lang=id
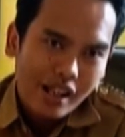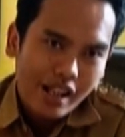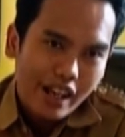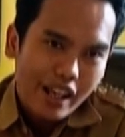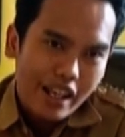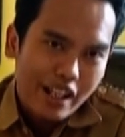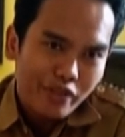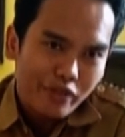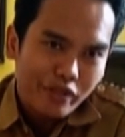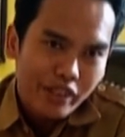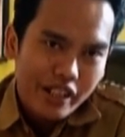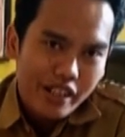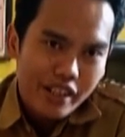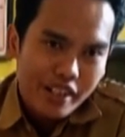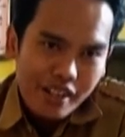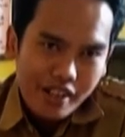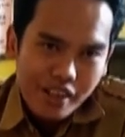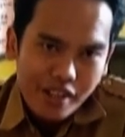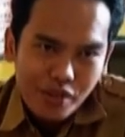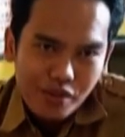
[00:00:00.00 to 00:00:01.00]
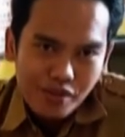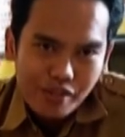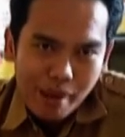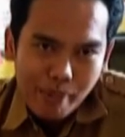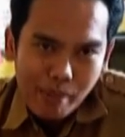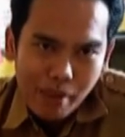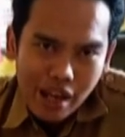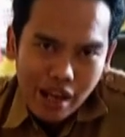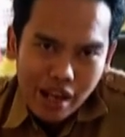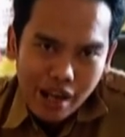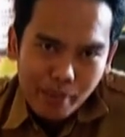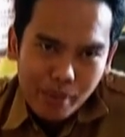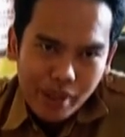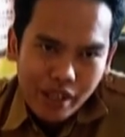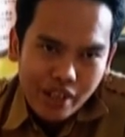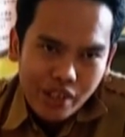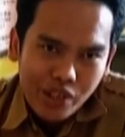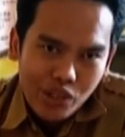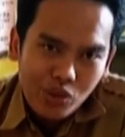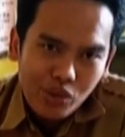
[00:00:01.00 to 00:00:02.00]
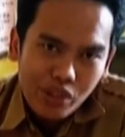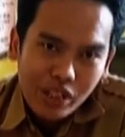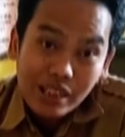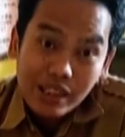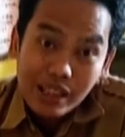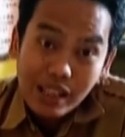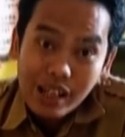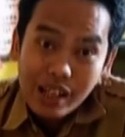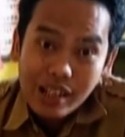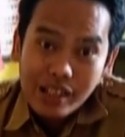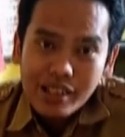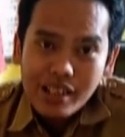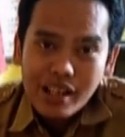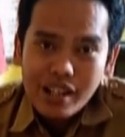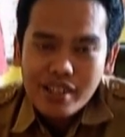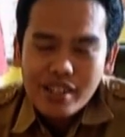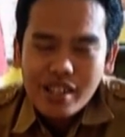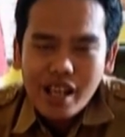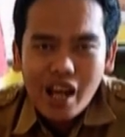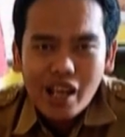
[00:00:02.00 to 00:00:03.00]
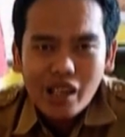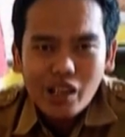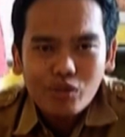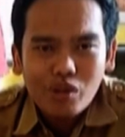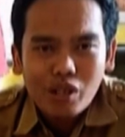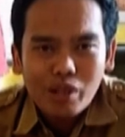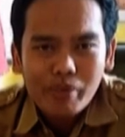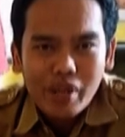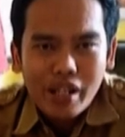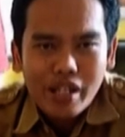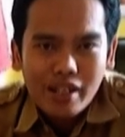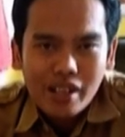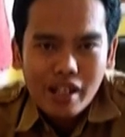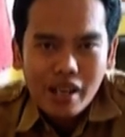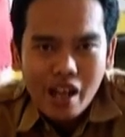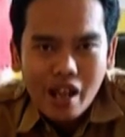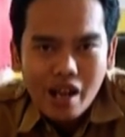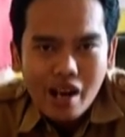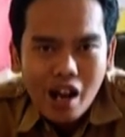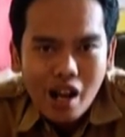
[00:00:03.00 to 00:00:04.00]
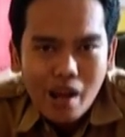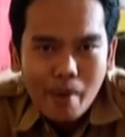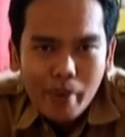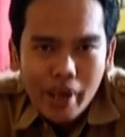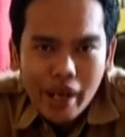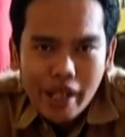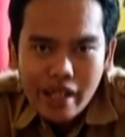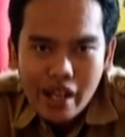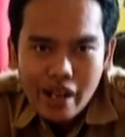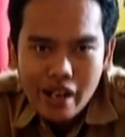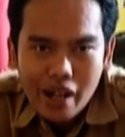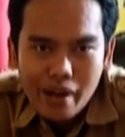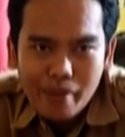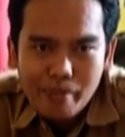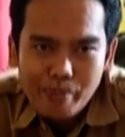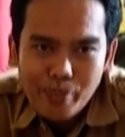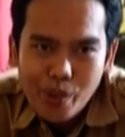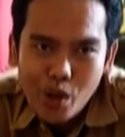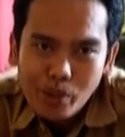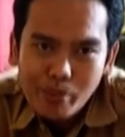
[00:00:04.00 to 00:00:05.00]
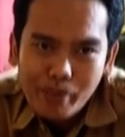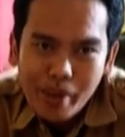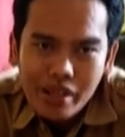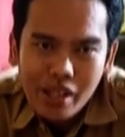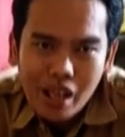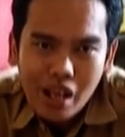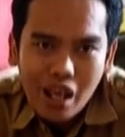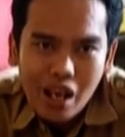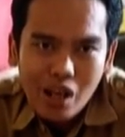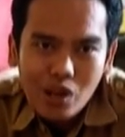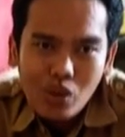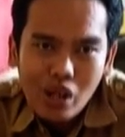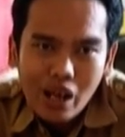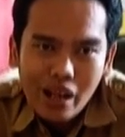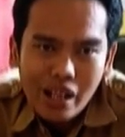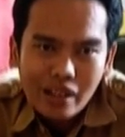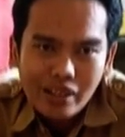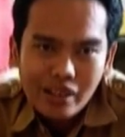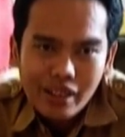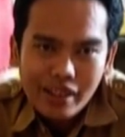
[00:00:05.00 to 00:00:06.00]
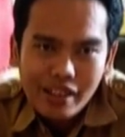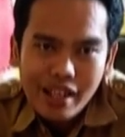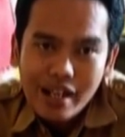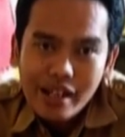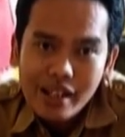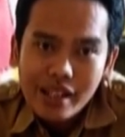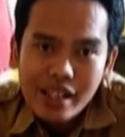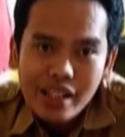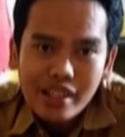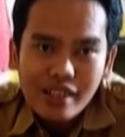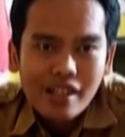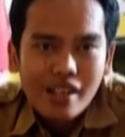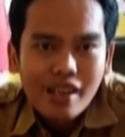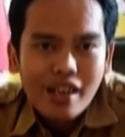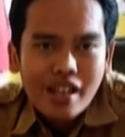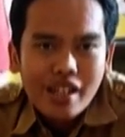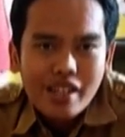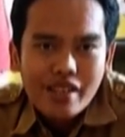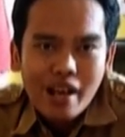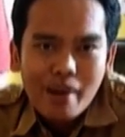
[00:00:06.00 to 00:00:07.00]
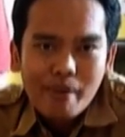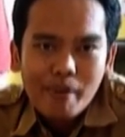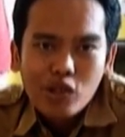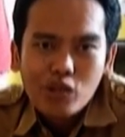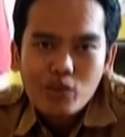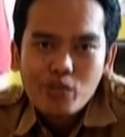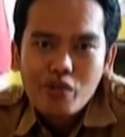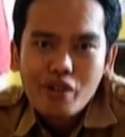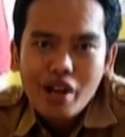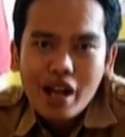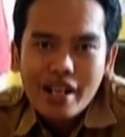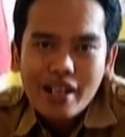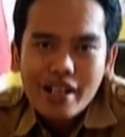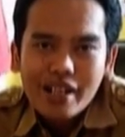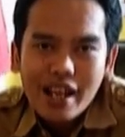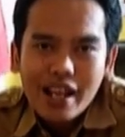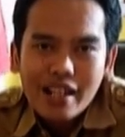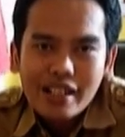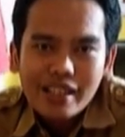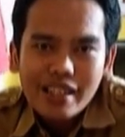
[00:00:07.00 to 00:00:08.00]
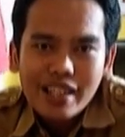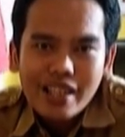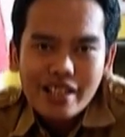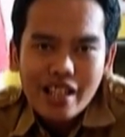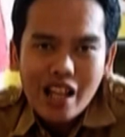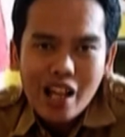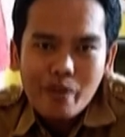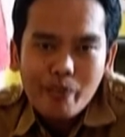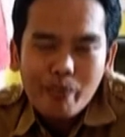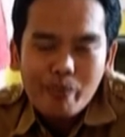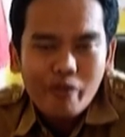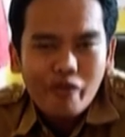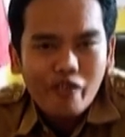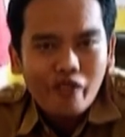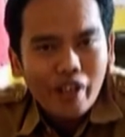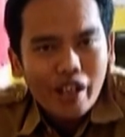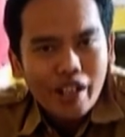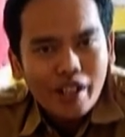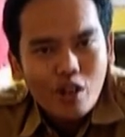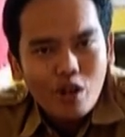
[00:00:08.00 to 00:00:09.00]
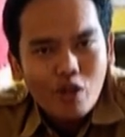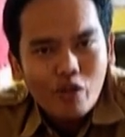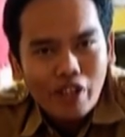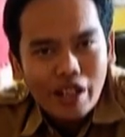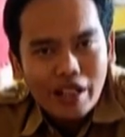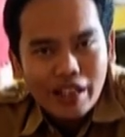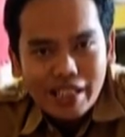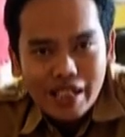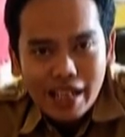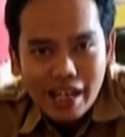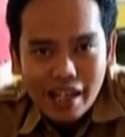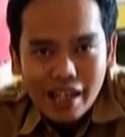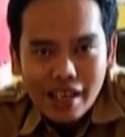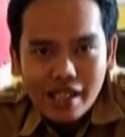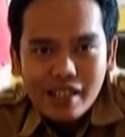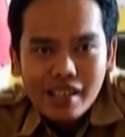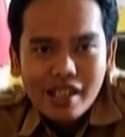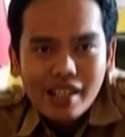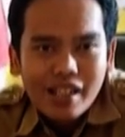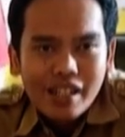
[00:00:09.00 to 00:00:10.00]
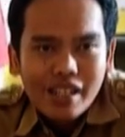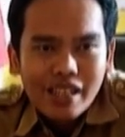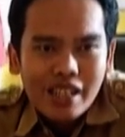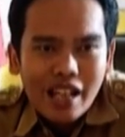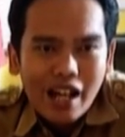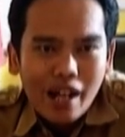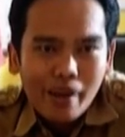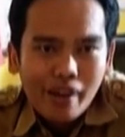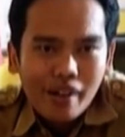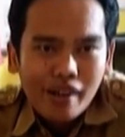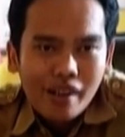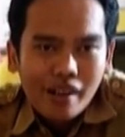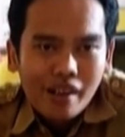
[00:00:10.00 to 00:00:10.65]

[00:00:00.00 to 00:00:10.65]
Erwin juga mengalami kesulitan yang sangat luar biasa dalam mengisahkan plot masa lalu karakter Yannick yang berhubungan dengan kisah pedofilia yang